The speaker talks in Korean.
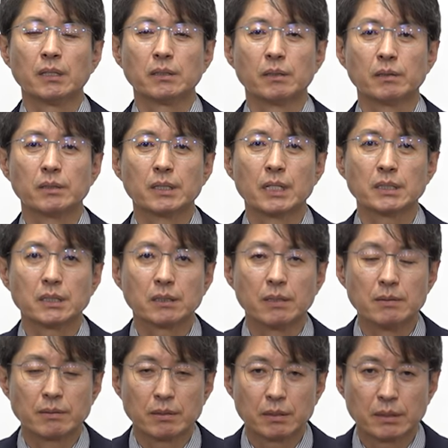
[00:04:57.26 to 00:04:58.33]
여러 가지
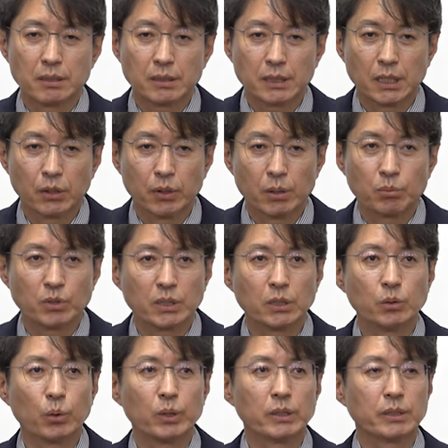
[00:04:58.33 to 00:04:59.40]
건설 경기나 외부적인
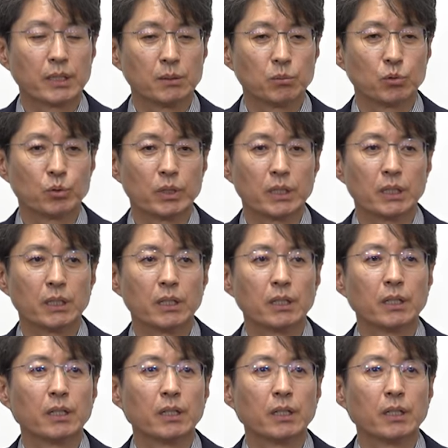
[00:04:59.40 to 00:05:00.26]
요인 때문에